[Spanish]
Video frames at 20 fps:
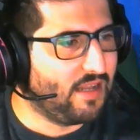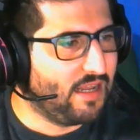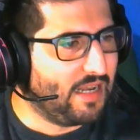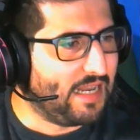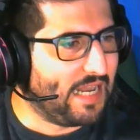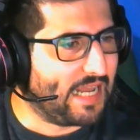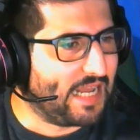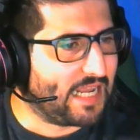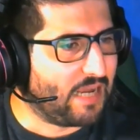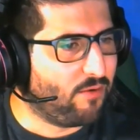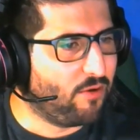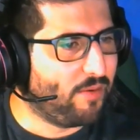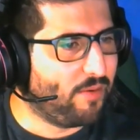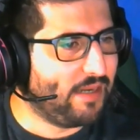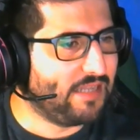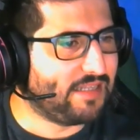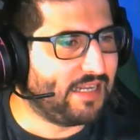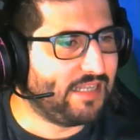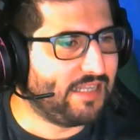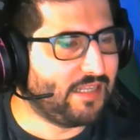la acabo de
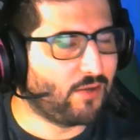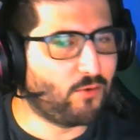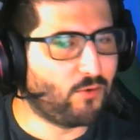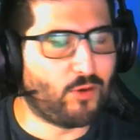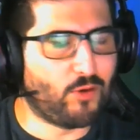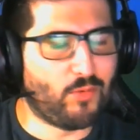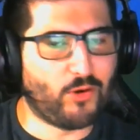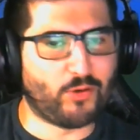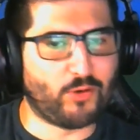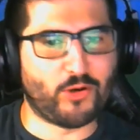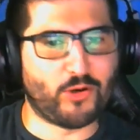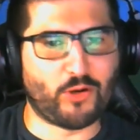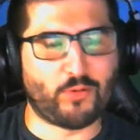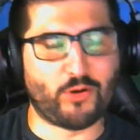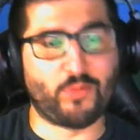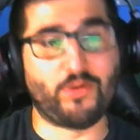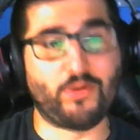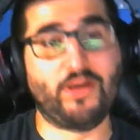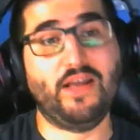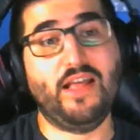ver y te quita con el humor. Bueno,
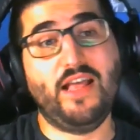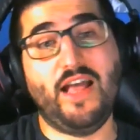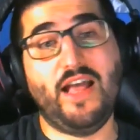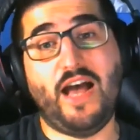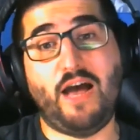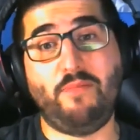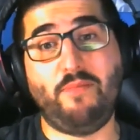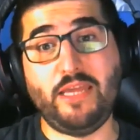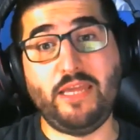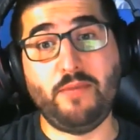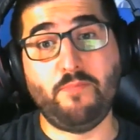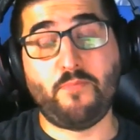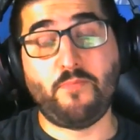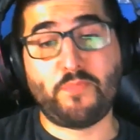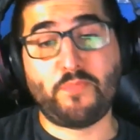bueno, bueno. A mí,